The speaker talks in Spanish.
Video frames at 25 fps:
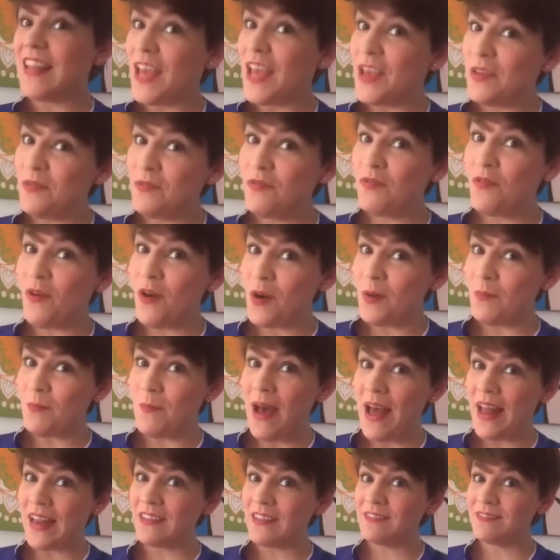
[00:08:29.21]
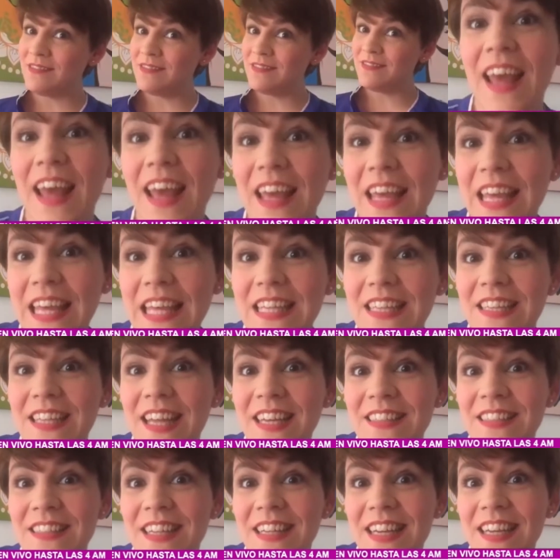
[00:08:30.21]
Te informan y
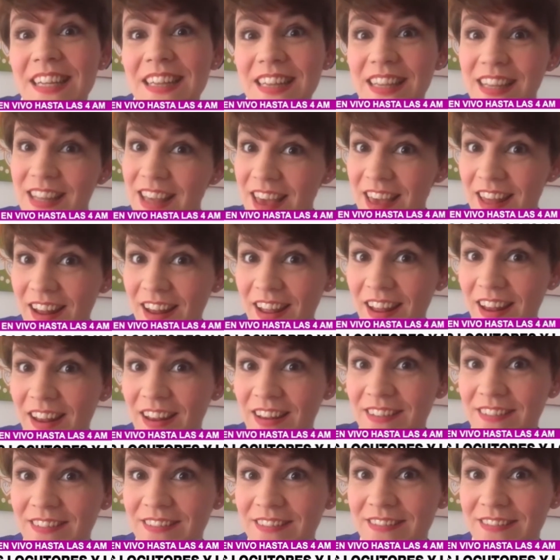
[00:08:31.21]
te entretienen.